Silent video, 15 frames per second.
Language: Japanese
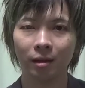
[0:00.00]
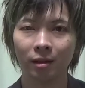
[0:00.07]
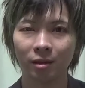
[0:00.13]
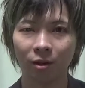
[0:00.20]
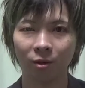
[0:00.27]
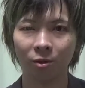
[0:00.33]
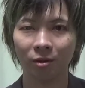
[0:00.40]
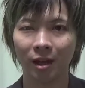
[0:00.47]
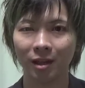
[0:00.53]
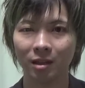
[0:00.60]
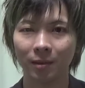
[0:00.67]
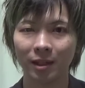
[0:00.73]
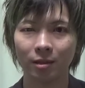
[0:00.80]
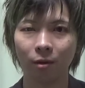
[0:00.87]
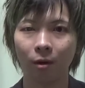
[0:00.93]
その結
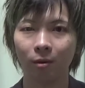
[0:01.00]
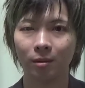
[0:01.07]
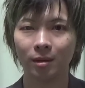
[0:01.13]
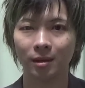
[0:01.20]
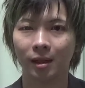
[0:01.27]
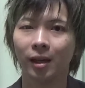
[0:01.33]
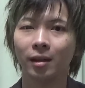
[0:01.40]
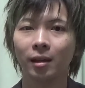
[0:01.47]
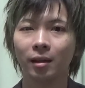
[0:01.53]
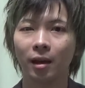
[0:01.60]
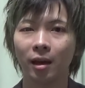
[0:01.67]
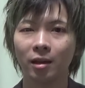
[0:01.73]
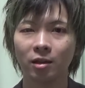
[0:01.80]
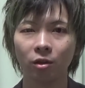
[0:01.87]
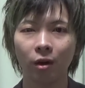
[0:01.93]
末をぜひ
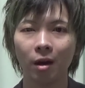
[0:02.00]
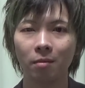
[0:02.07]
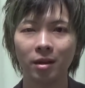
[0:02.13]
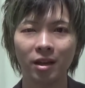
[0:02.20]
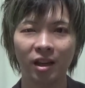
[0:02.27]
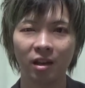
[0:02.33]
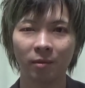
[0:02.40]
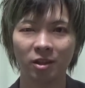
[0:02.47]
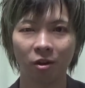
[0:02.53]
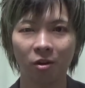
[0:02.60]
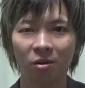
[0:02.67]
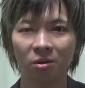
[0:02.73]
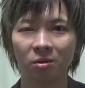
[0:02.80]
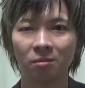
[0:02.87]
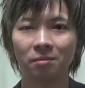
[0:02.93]
劇場へ見に行きま
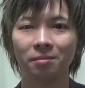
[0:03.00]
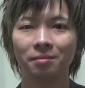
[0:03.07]
しょう